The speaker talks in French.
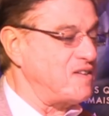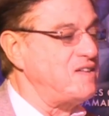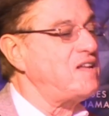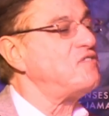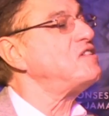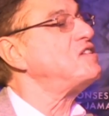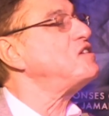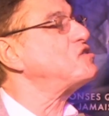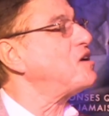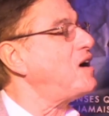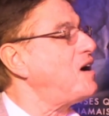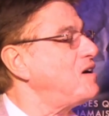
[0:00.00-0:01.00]
il avait
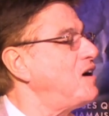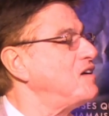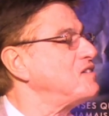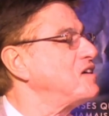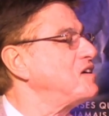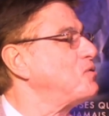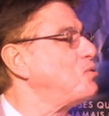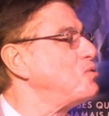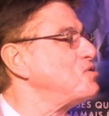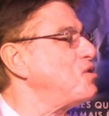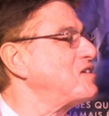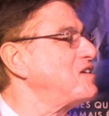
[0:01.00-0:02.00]
déjà un très
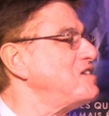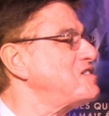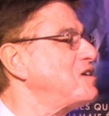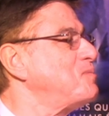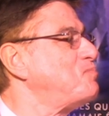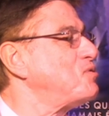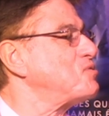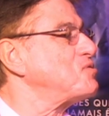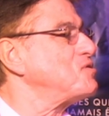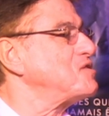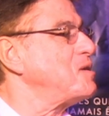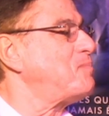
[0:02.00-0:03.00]
gros orchestre pour
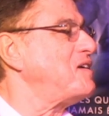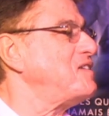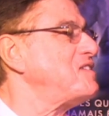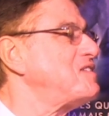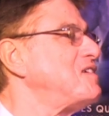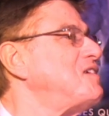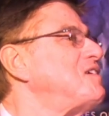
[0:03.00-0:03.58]
ces planètes,